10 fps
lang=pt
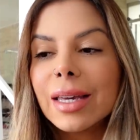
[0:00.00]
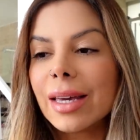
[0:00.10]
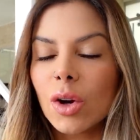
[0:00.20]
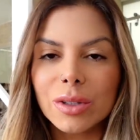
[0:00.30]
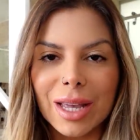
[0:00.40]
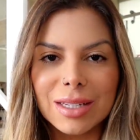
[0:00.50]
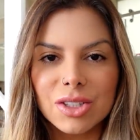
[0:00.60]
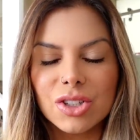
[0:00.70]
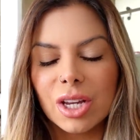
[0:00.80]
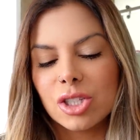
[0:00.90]
que, que,
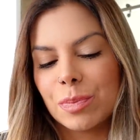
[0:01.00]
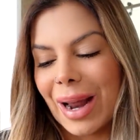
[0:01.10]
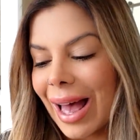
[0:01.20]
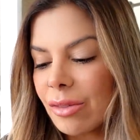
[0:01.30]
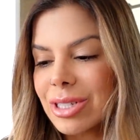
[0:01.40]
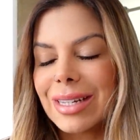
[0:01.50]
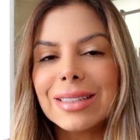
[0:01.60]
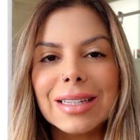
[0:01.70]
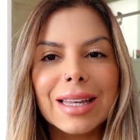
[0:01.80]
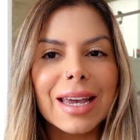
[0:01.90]
acontece, gente? Pra você
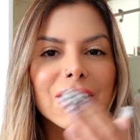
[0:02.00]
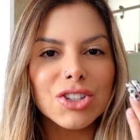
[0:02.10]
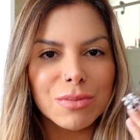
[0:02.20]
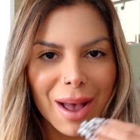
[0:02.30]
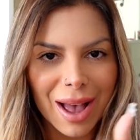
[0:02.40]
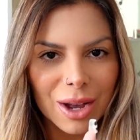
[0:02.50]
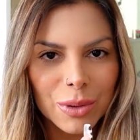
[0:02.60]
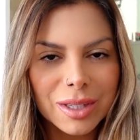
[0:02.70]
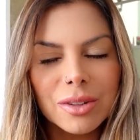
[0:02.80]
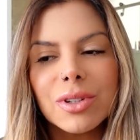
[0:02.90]
entender este barraco
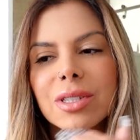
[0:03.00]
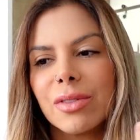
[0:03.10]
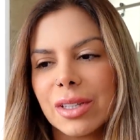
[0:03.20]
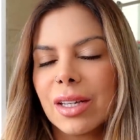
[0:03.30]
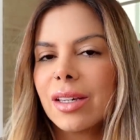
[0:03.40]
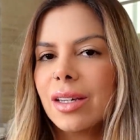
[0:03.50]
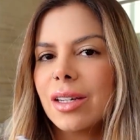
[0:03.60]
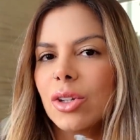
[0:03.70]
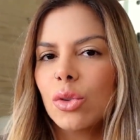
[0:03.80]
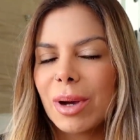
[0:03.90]
aqui, você vai ter que
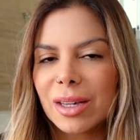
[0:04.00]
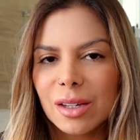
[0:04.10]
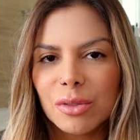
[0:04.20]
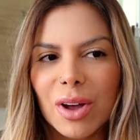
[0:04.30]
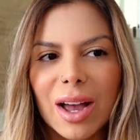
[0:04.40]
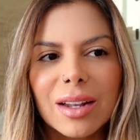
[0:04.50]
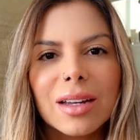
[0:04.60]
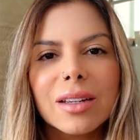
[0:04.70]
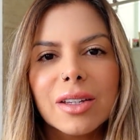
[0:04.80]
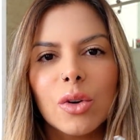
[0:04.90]
ir numa que
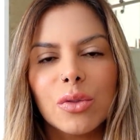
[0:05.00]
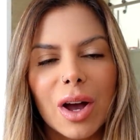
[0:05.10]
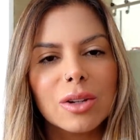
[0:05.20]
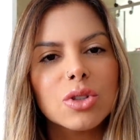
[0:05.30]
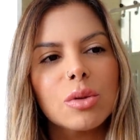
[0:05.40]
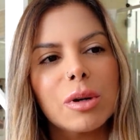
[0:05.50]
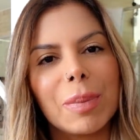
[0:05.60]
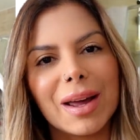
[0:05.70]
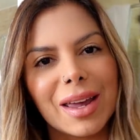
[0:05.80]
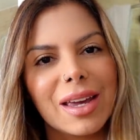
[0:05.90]
fala que eu falo sobre
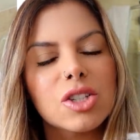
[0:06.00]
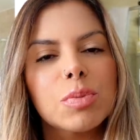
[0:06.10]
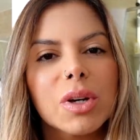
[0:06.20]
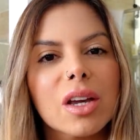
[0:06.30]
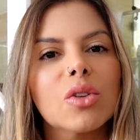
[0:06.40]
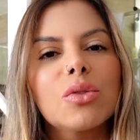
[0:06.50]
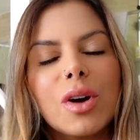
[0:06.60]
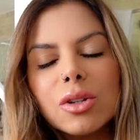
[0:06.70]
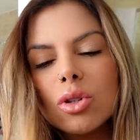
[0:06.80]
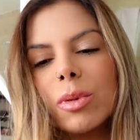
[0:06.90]
parentes, porque que eu não
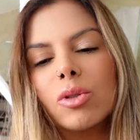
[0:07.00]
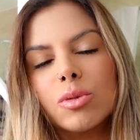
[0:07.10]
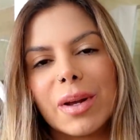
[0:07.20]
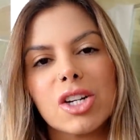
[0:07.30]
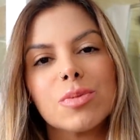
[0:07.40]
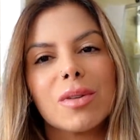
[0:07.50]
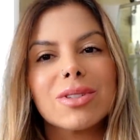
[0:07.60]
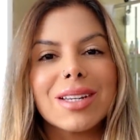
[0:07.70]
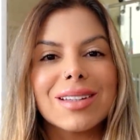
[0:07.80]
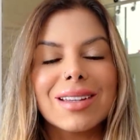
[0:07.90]
falo sobre alguns parentes, pra
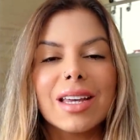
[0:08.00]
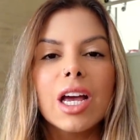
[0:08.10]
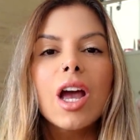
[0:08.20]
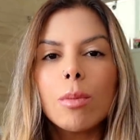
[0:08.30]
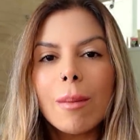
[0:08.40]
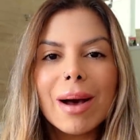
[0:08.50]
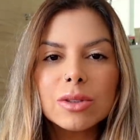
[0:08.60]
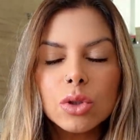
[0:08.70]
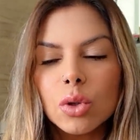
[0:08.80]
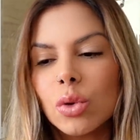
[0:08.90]
você entender o
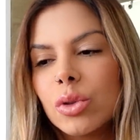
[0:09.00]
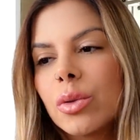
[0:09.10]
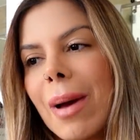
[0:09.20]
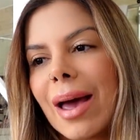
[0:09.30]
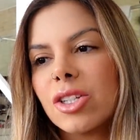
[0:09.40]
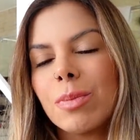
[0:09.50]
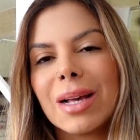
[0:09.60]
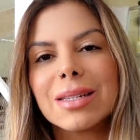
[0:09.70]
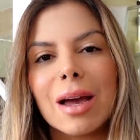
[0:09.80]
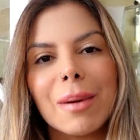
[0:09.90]
babado todo. Mas,
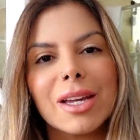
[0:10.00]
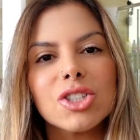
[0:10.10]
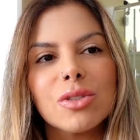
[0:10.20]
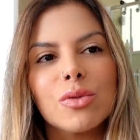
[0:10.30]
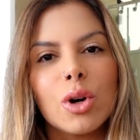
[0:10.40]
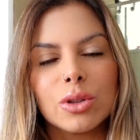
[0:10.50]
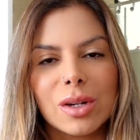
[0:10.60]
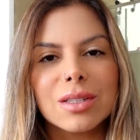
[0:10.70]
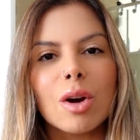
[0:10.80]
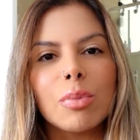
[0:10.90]
basicamente, vou
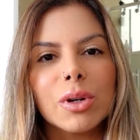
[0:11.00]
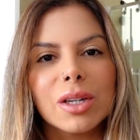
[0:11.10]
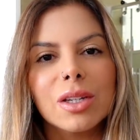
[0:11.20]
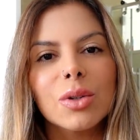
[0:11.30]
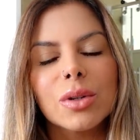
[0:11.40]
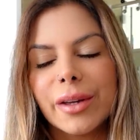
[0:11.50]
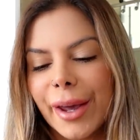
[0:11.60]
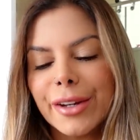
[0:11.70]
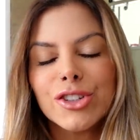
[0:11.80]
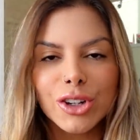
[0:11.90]
atualizar um pouquinho
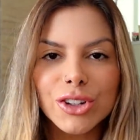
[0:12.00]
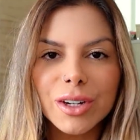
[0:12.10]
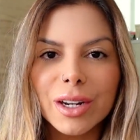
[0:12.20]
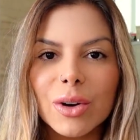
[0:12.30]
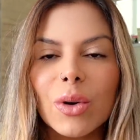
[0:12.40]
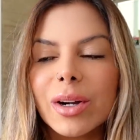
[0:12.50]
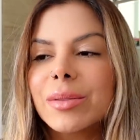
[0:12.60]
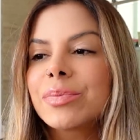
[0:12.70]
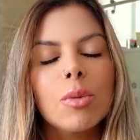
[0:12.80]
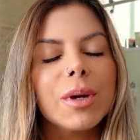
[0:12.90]
quem está chegando
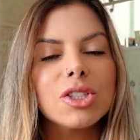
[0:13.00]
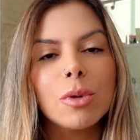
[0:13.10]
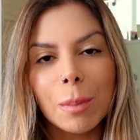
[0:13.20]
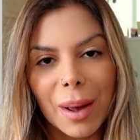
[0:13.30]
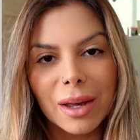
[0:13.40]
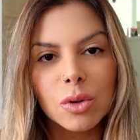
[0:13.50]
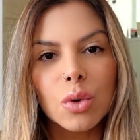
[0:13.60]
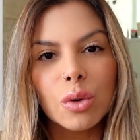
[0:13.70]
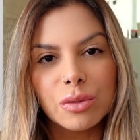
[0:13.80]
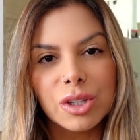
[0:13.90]
agora. Eu perdi meu pai com
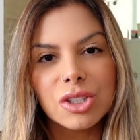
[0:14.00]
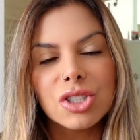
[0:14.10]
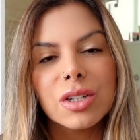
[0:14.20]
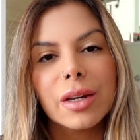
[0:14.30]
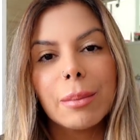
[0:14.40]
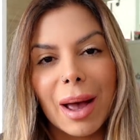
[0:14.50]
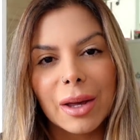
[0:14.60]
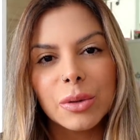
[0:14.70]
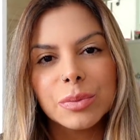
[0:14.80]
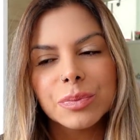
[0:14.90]
Covid em
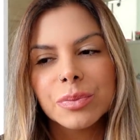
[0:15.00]
maio.